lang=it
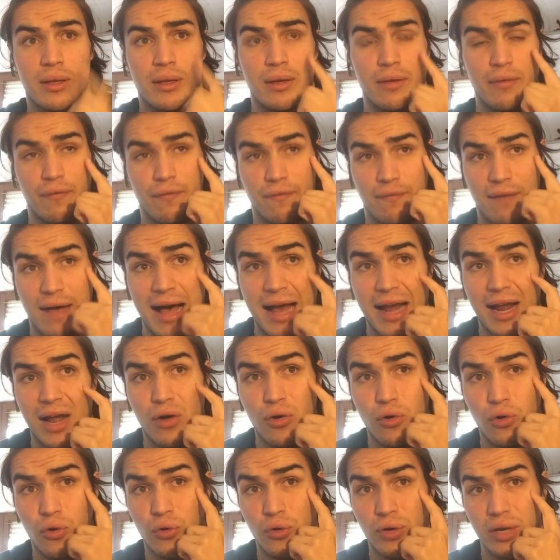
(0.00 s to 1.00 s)

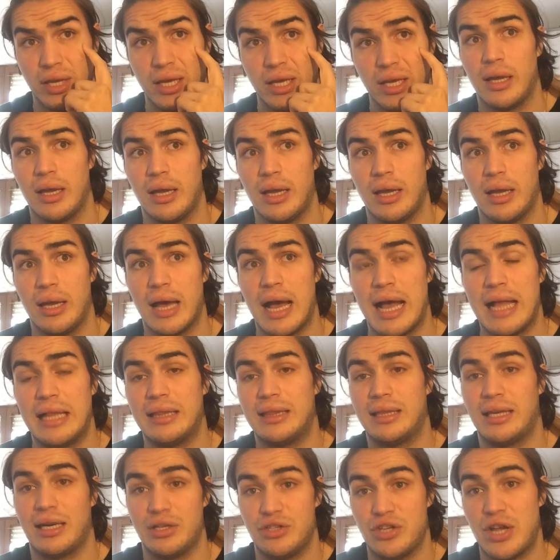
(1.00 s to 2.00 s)
Faraoni e
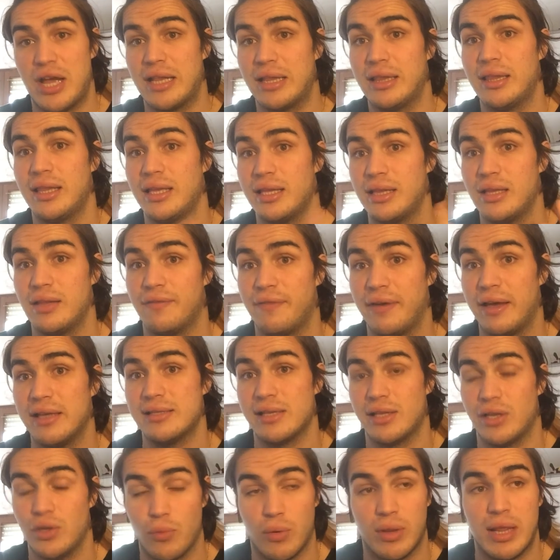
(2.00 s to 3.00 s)
altra gente in difesa
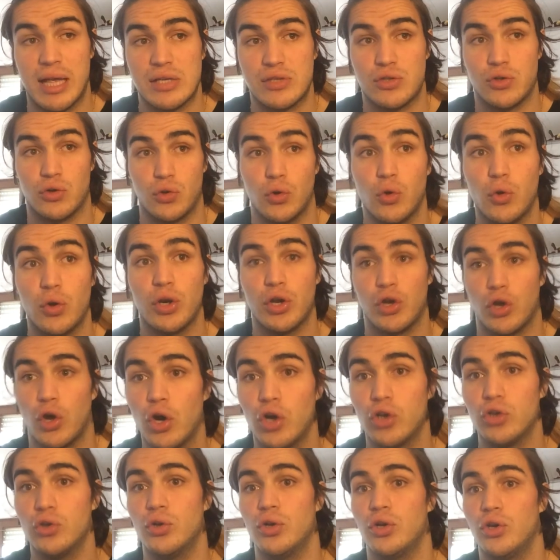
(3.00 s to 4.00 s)
di cui adesso non
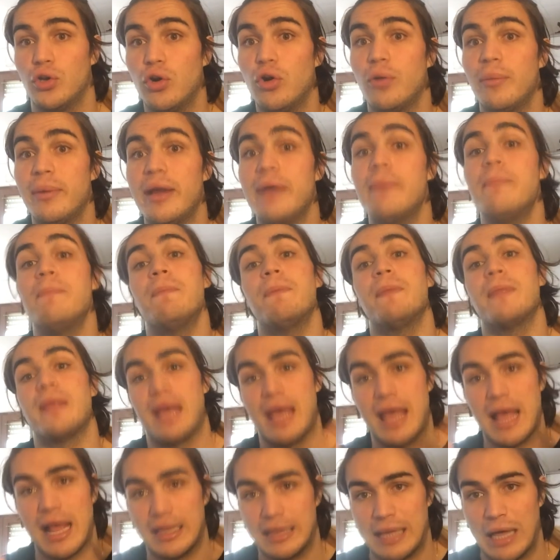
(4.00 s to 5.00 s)
ricordo il nome,
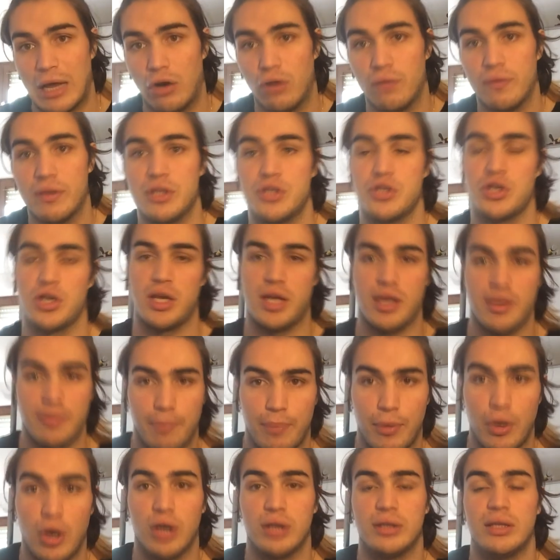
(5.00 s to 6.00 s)
e Andanovic in
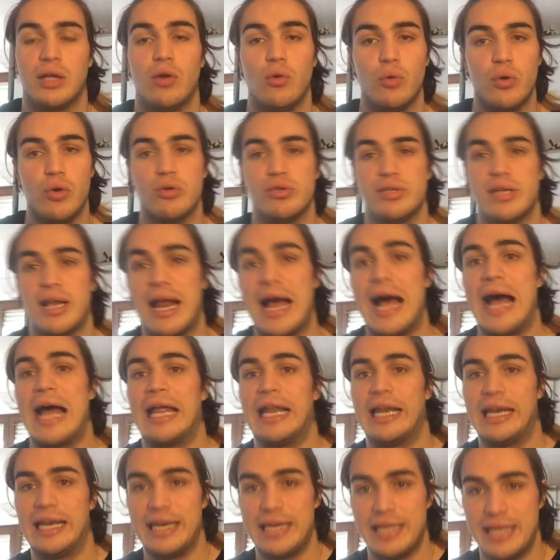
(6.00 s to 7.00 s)
porta. Lui userà
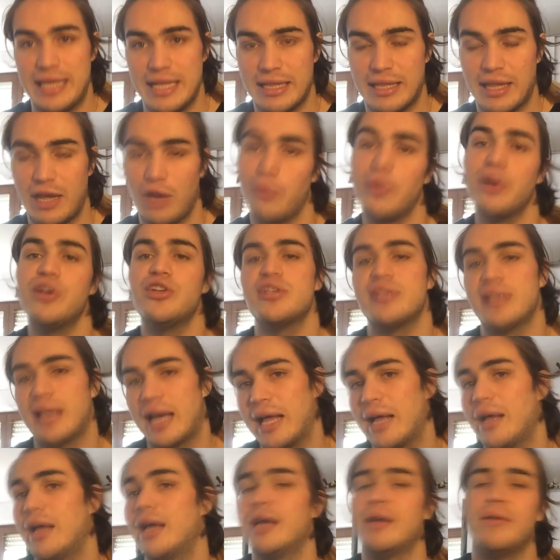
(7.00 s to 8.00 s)
l'Inter, quindi ci
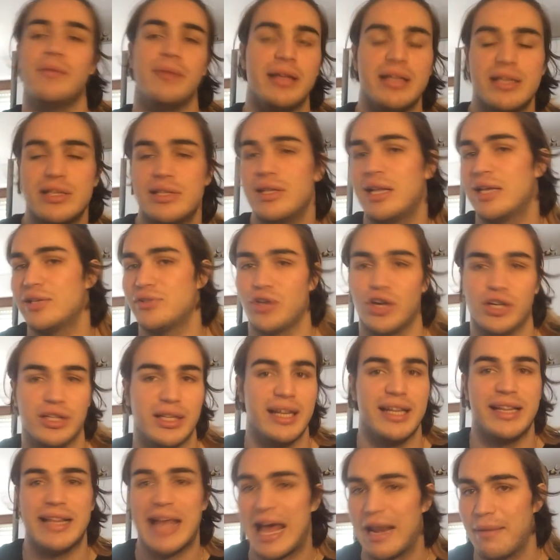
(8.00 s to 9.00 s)
sarà la sorta di
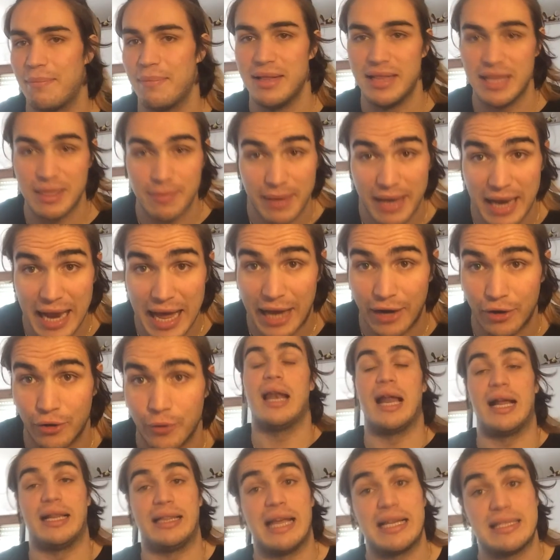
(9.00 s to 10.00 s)
derby di Milano.
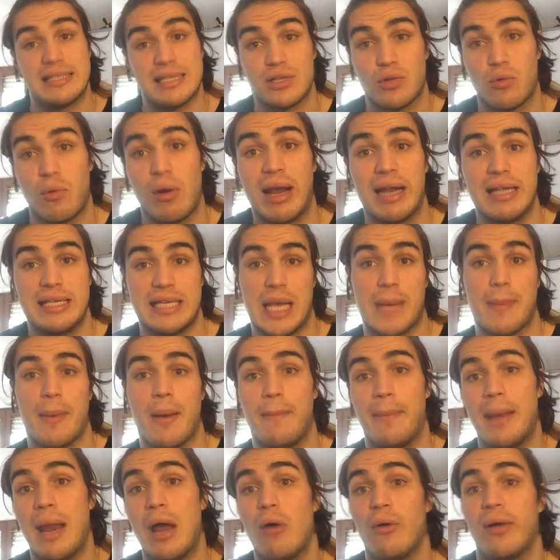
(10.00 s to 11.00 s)
La terza squadra si
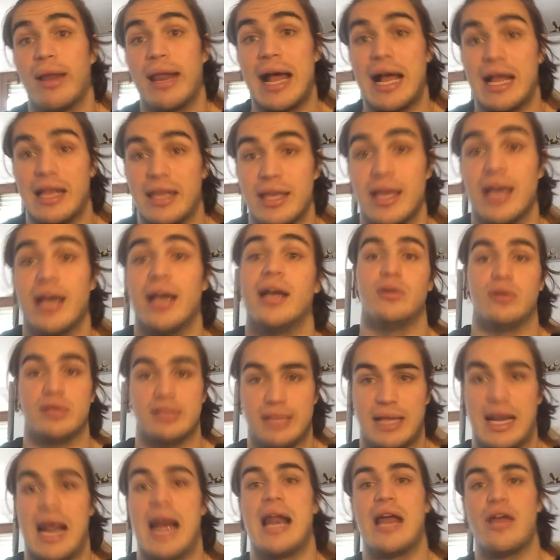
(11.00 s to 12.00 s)
chiama Blaugragna,
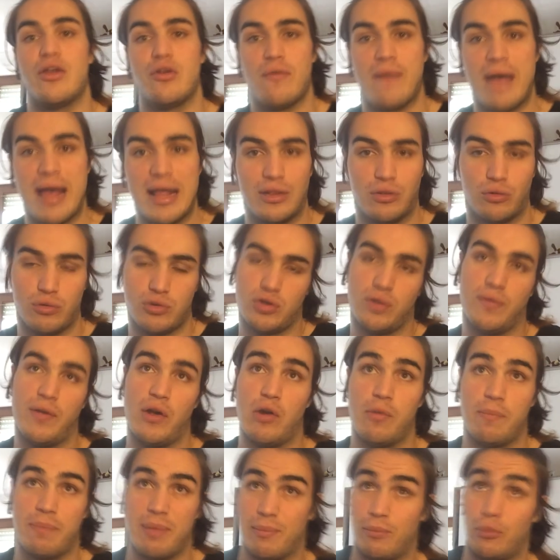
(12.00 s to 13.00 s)
sarà la Juventus,
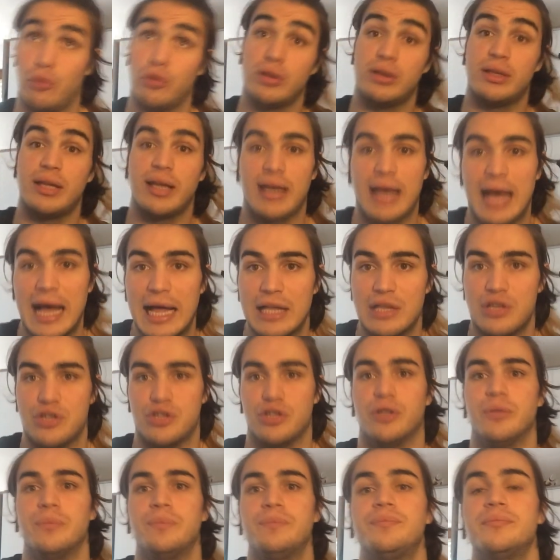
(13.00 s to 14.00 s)
ovvero il Piemonte
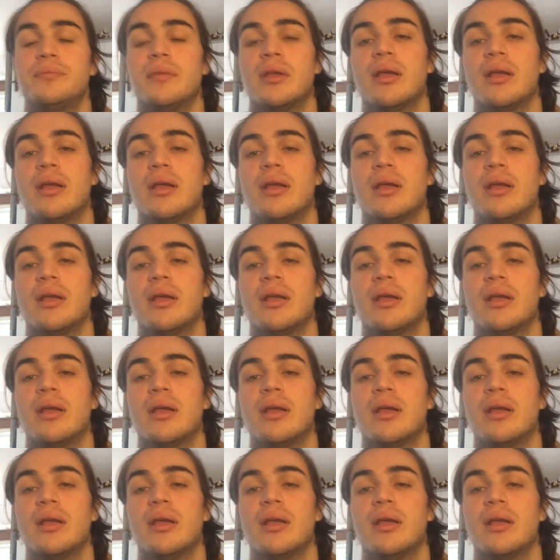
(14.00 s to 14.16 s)
Calcio.